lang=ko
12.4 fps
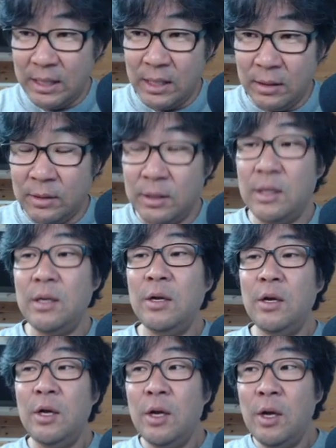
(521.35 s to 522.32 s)
그거를
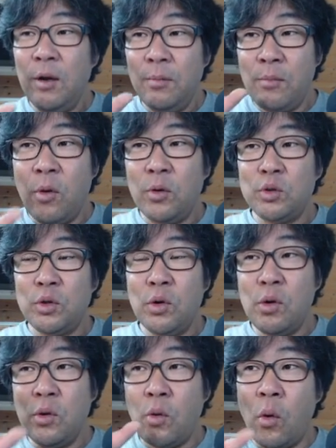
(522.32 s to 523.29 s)

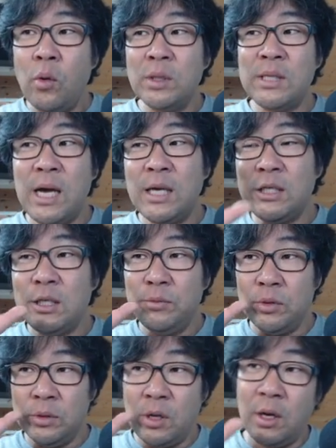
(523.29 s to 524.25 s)
목조 공사하시는
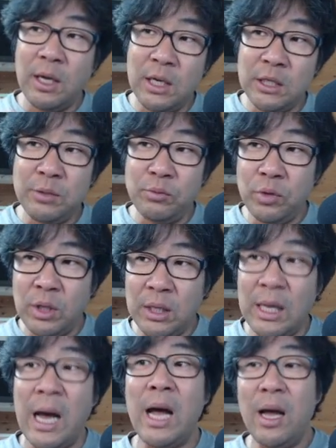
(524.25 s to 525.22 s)
분, 설계하시는 분들이
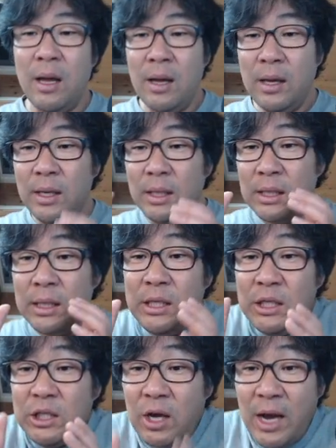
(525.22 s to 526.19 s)
다
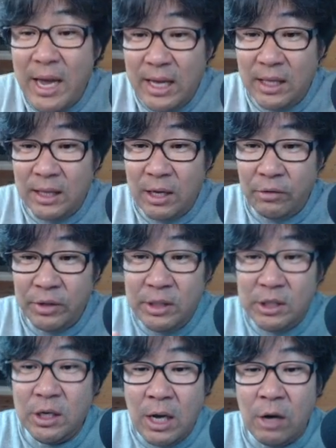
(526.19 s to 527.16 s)
인정해야 된다고.
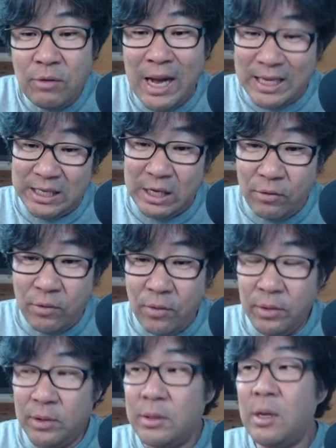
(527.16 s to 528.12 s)
인정하고 가자고.
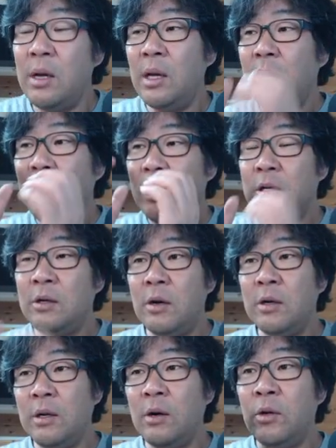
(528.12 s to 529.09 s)
그래서
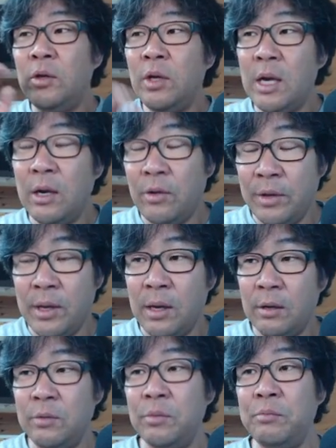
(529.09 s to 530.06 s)
그거를 어떻게 할 거냐.
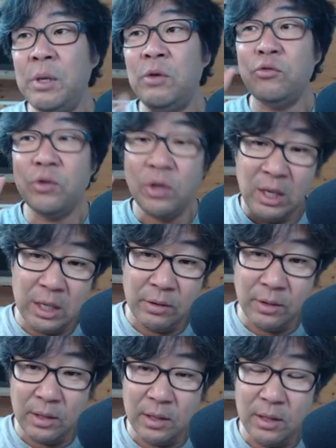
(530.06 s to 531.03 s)
그러면 미국은 어떻게 할
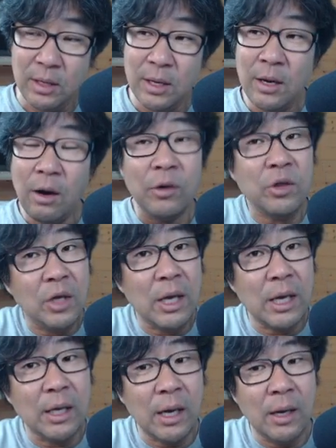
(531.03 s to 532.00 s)
거냐. 어떻게
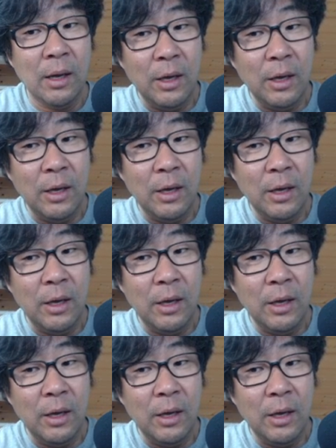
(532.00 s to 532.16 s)
하냐.